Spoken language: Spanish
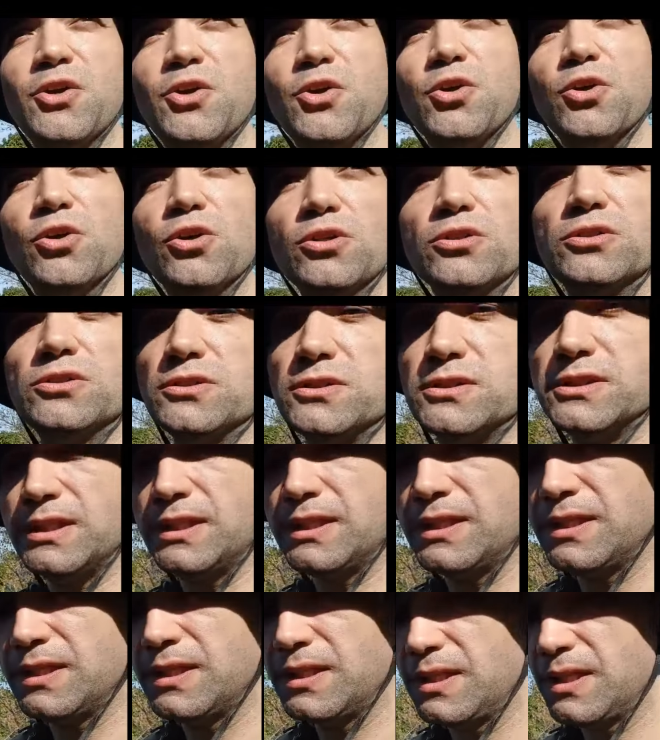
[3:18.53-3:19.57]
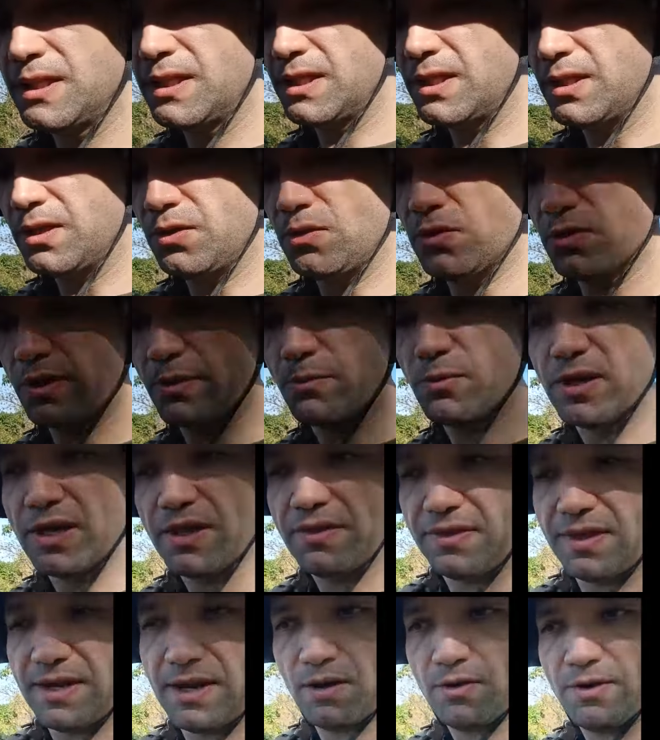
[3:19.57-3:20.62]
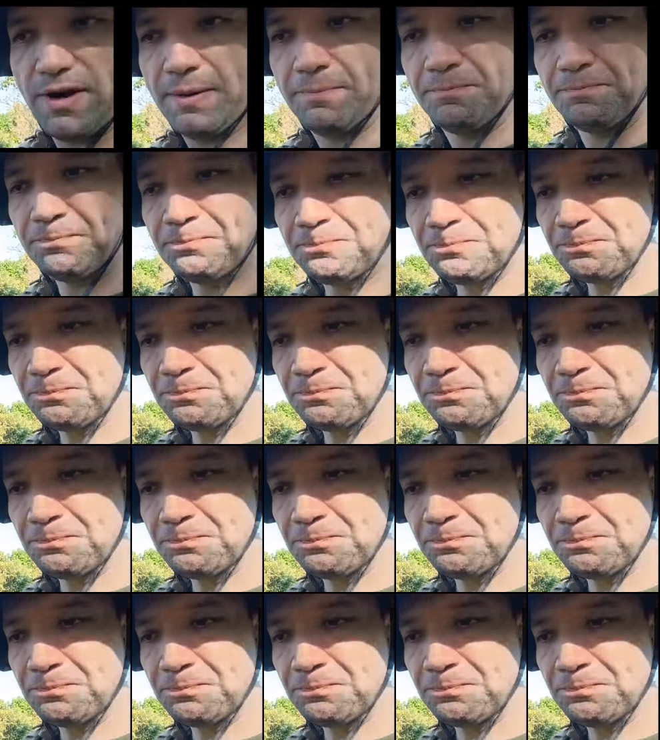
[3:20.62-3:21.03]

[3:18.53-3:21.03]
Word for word: con lo que voy a decir ahora,